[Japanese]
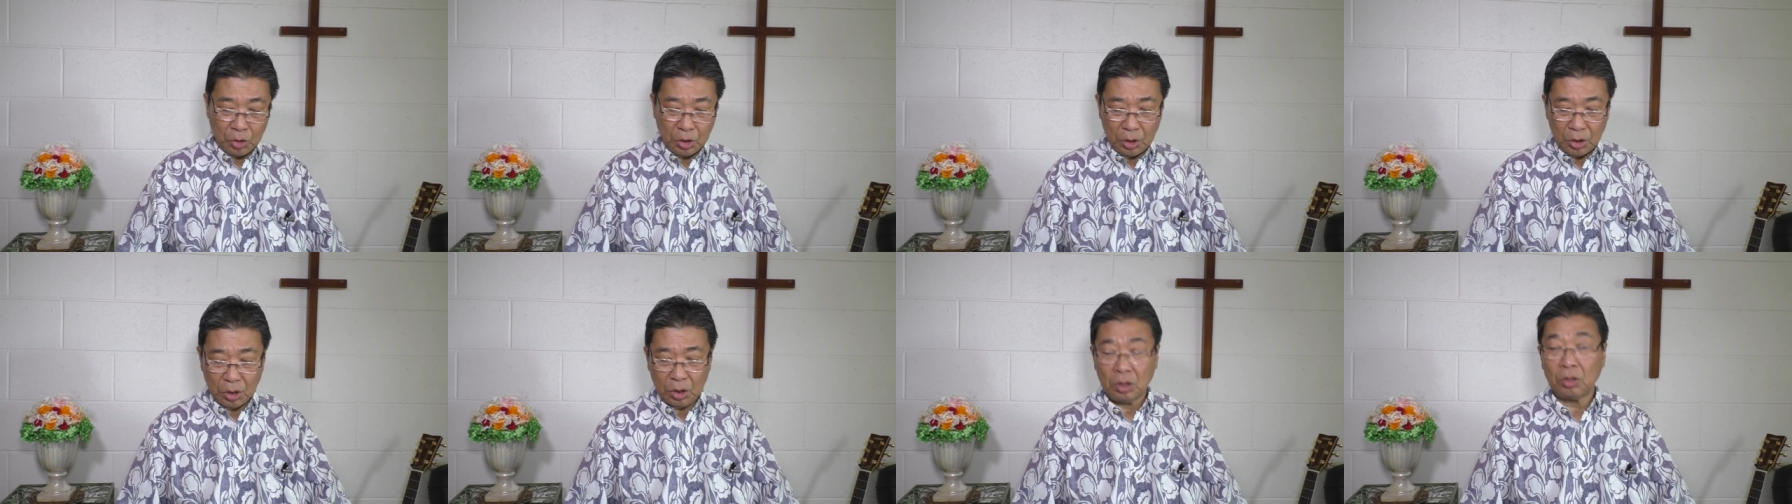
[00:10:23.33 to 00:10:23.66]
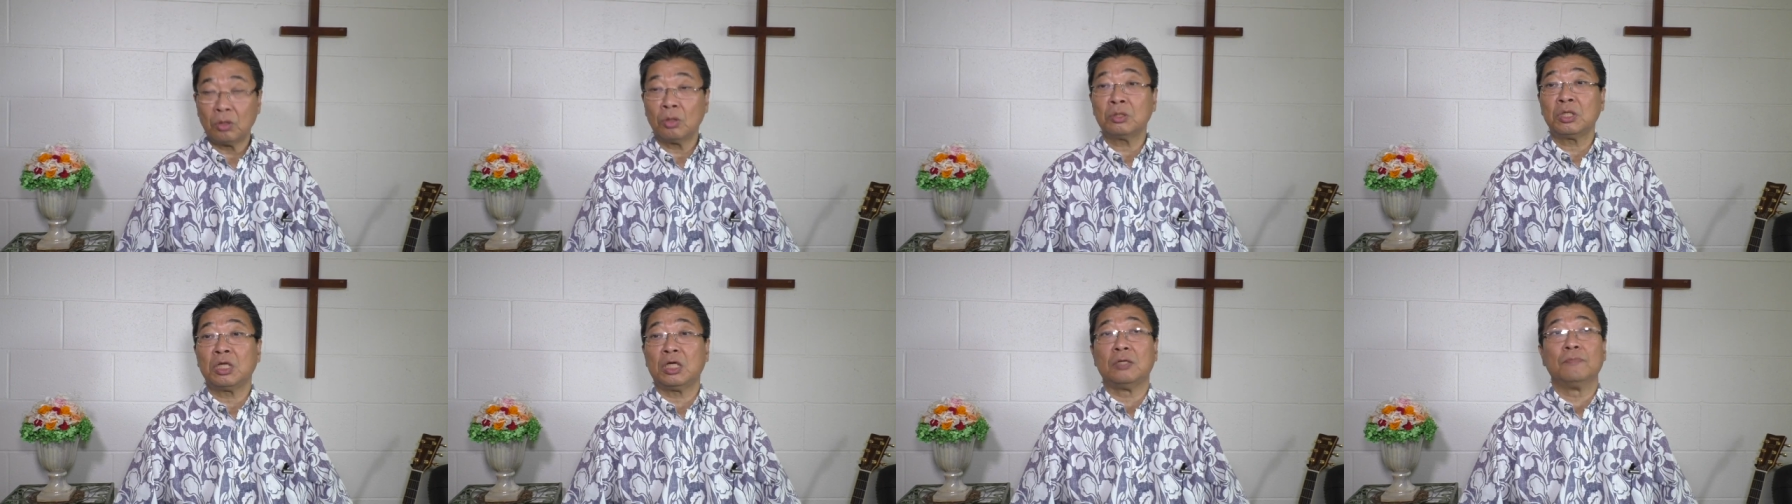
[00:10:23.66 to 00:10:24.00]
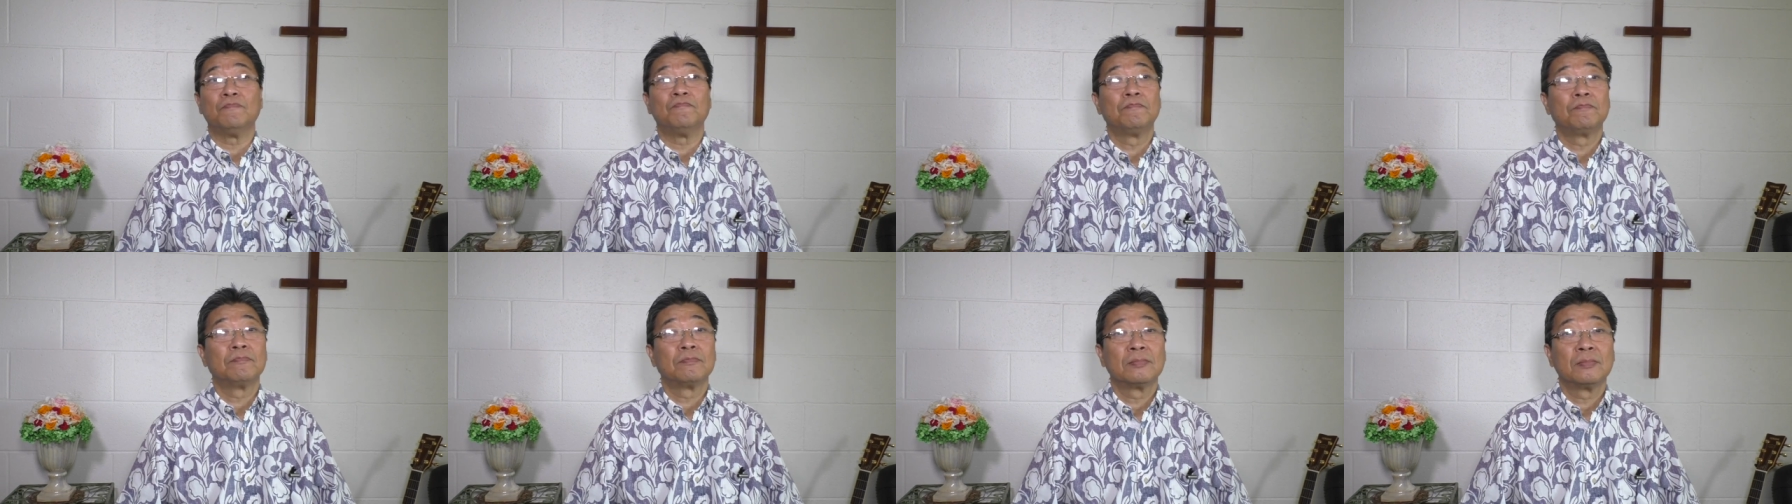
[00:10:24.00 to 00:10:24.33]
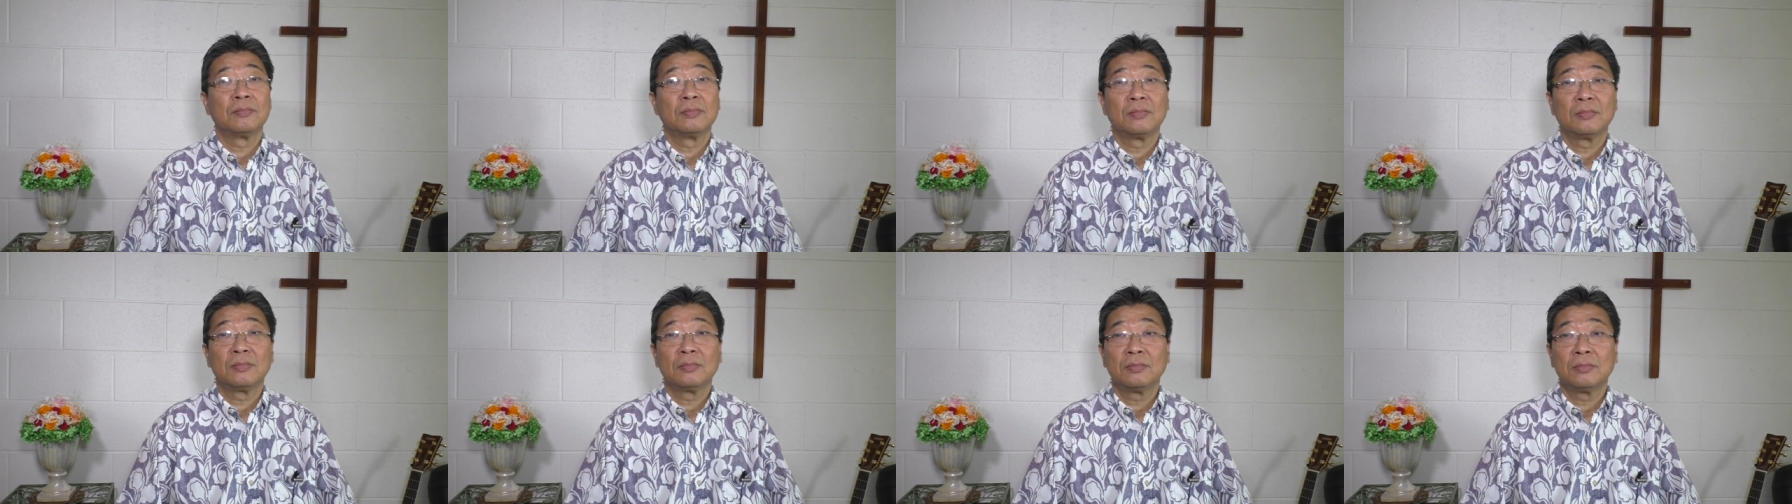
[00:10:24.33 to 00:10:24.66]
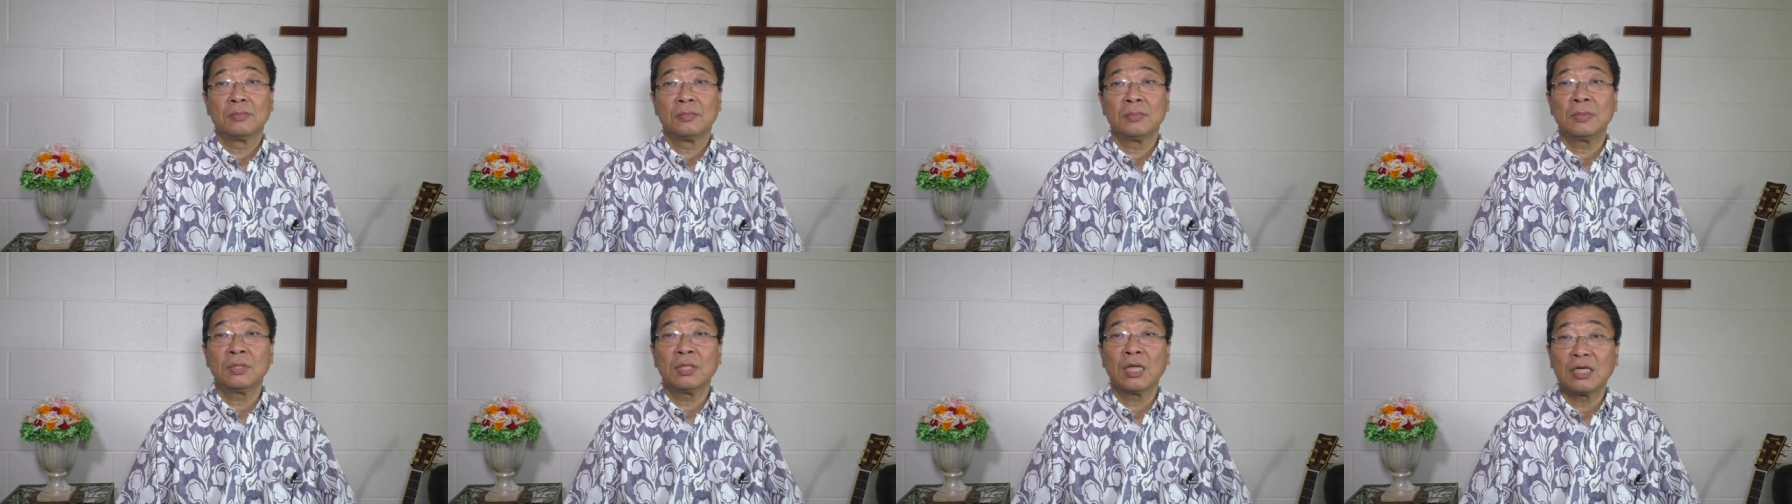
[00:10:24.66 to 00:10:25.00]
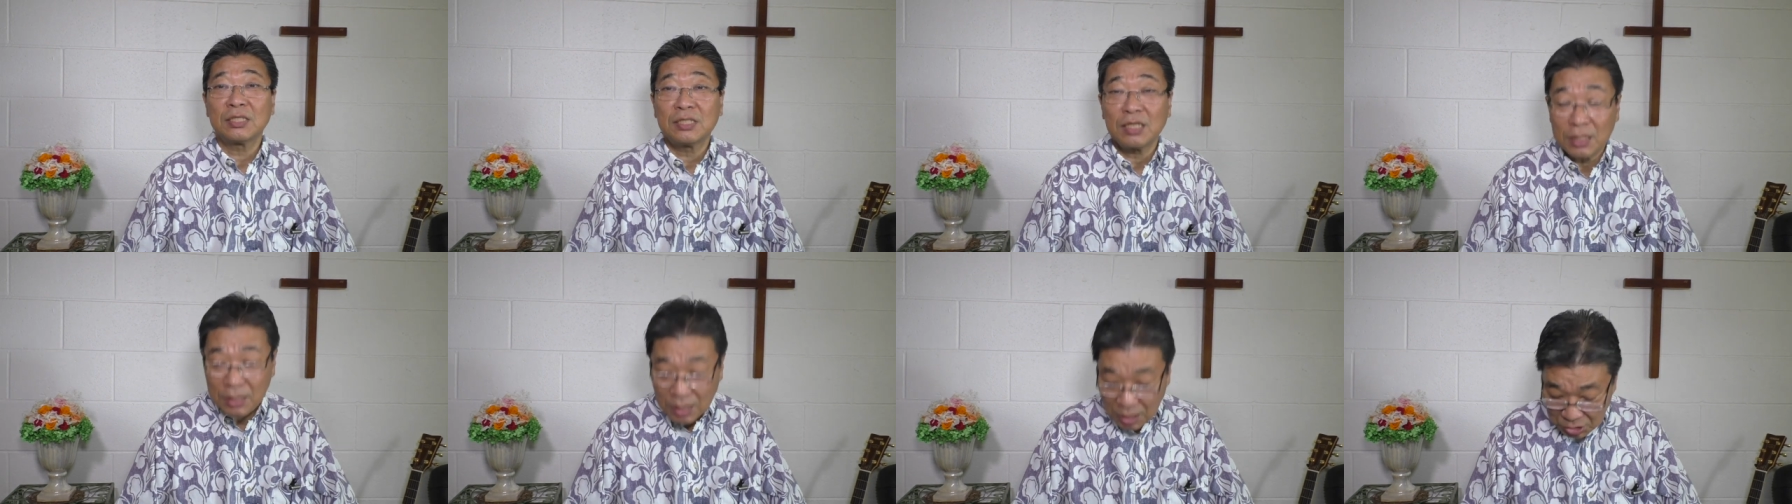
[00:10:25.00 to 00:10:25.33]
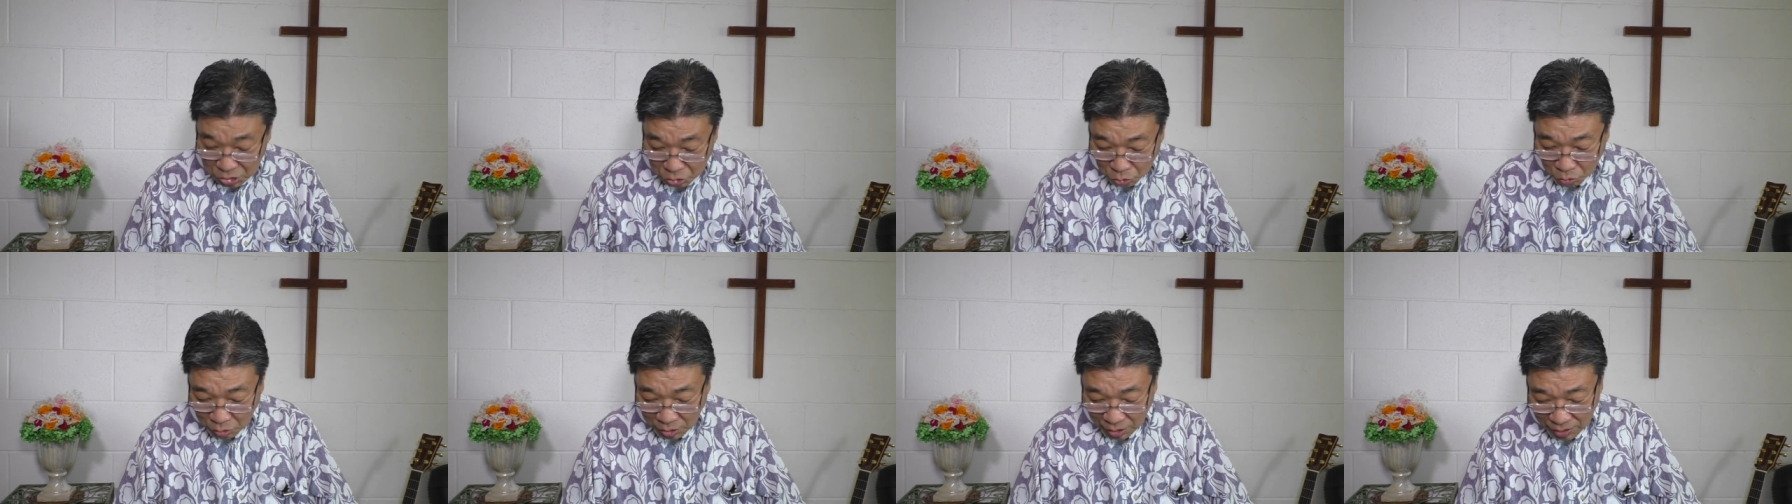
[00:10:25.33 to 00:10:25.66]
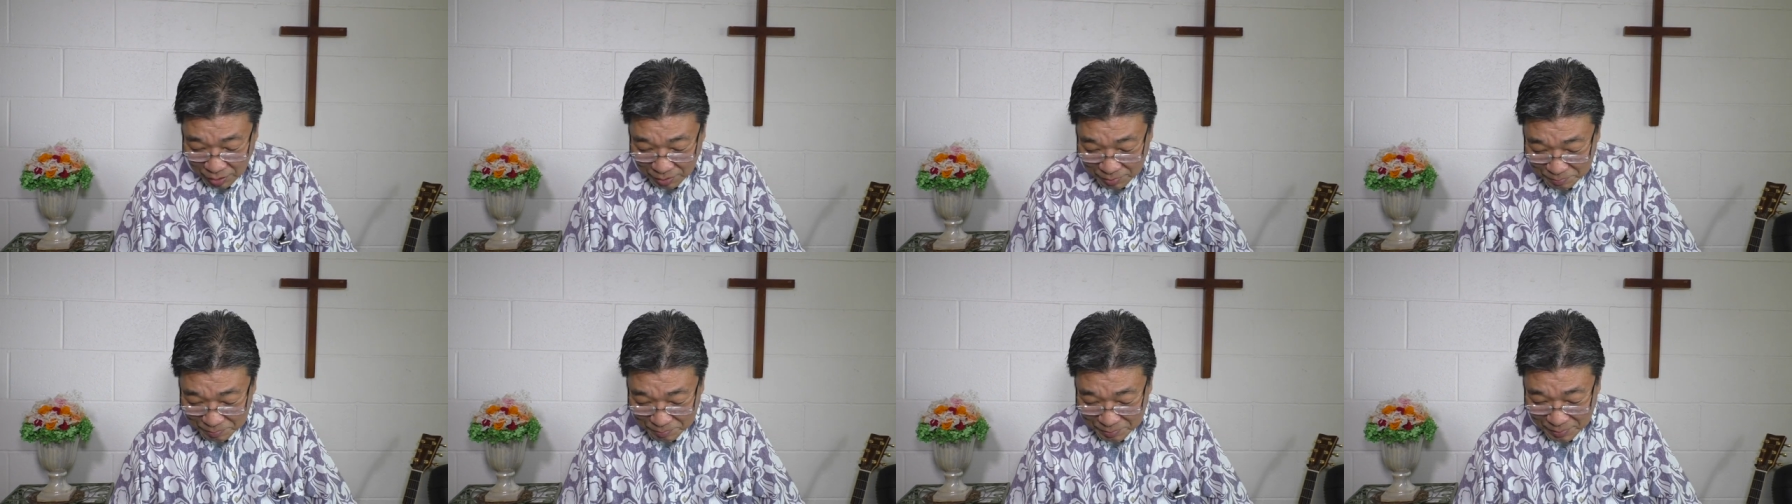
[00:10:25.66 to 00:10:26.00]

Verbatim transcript: いいのになぜでしょうか。